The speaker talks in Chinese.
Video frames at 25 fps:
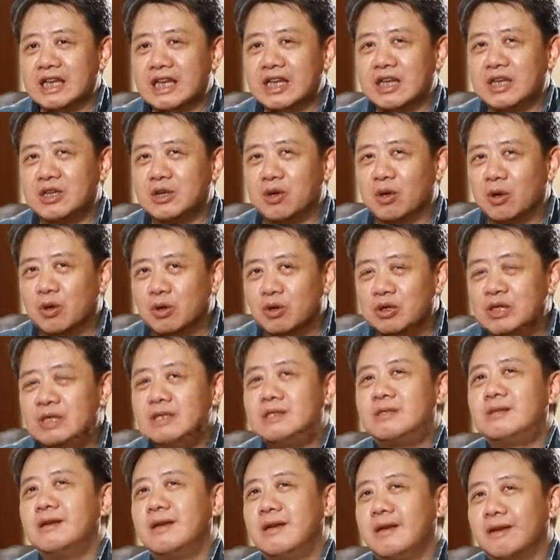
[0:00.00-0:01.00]
有一
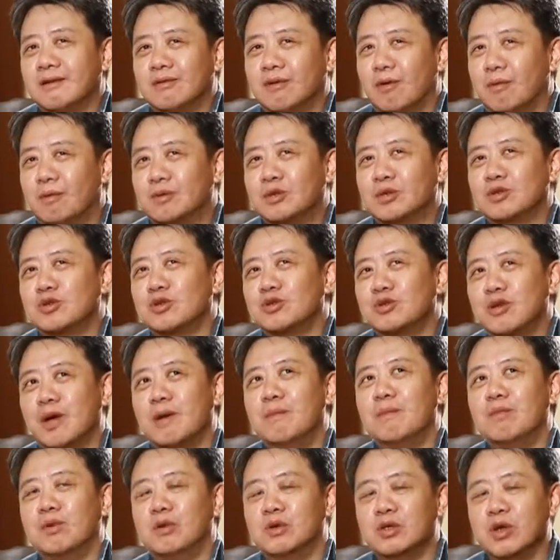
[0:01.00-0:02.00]
些，我不能说
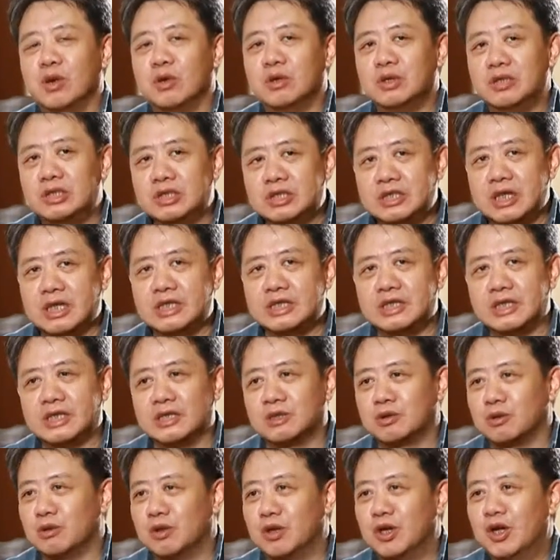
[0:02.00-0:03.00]
全部，有一些这个
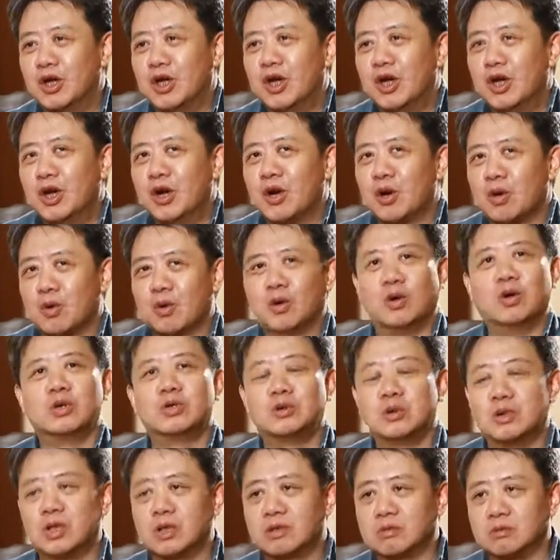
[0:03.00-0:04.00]
所谓。国
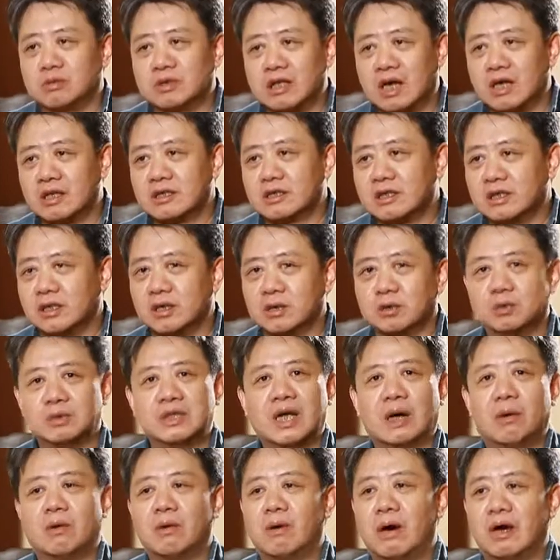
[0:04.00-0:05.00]
学的主张者，儒
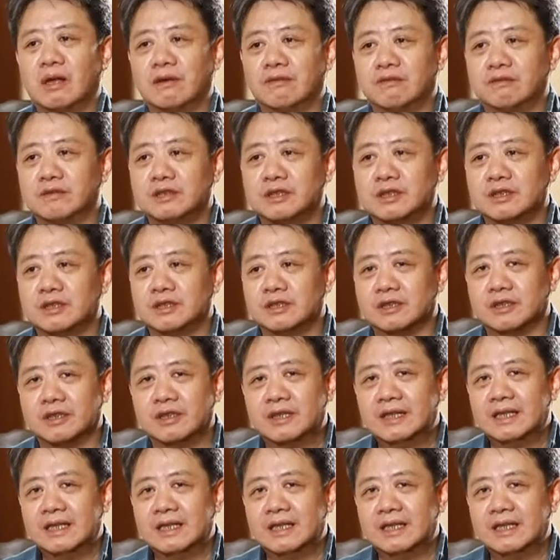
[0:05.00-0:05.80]
家文化的复兴者，